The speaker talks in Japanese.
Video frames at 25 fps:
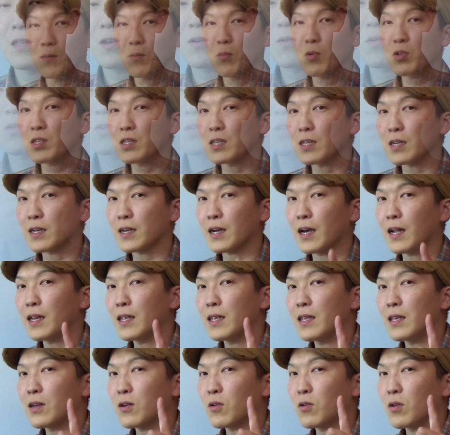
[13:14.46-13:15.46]
もし
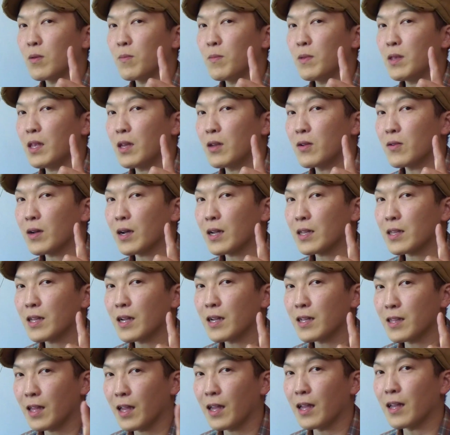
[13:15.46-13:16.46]
仮にこれ見てる
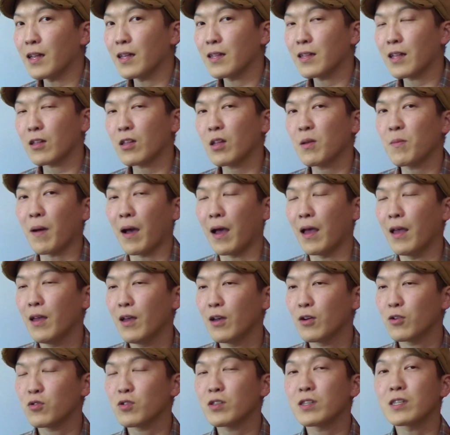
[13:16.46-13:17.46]
方で、例えば
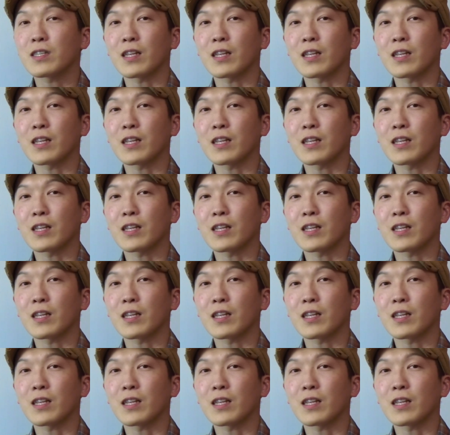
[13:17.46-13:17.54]
富